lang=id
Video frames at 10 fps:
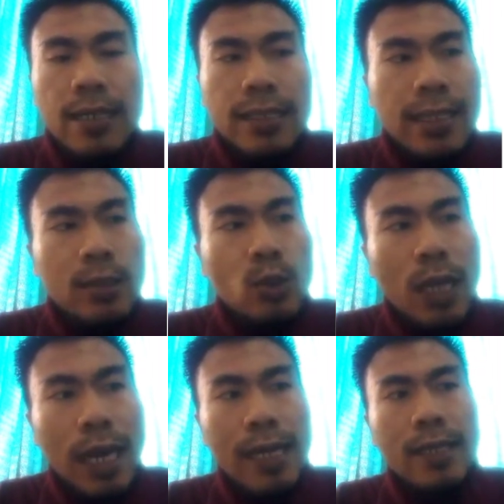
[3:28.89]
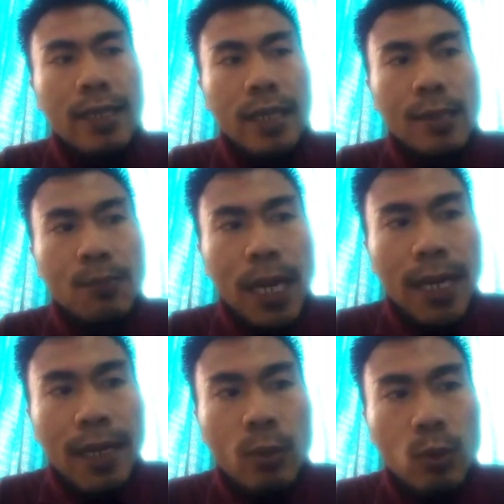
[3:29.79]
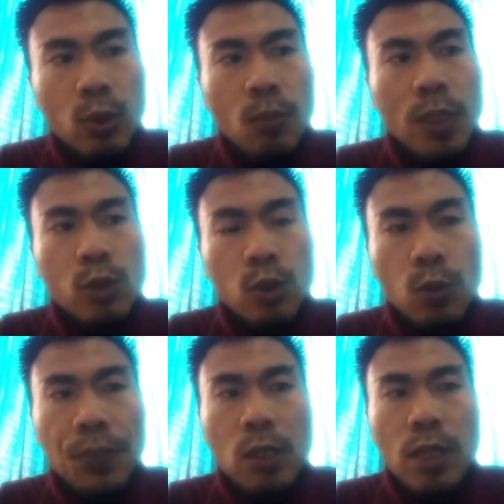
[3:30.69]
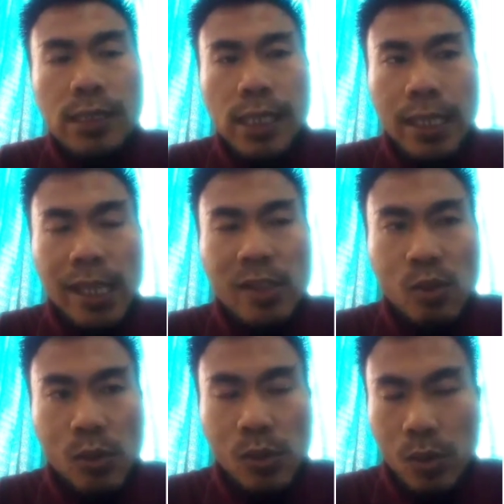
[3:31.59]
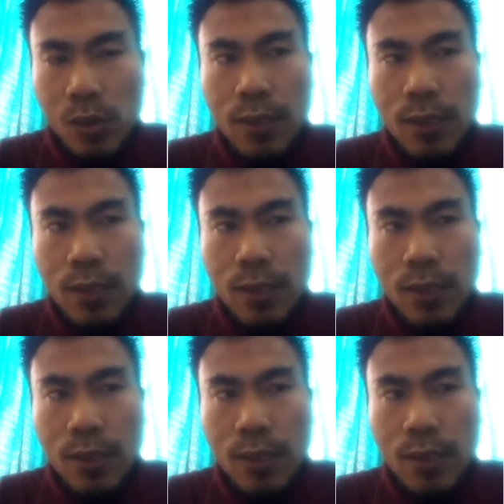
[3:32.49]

yaitu kain yang dipakai untuk menutupi wajah Yesus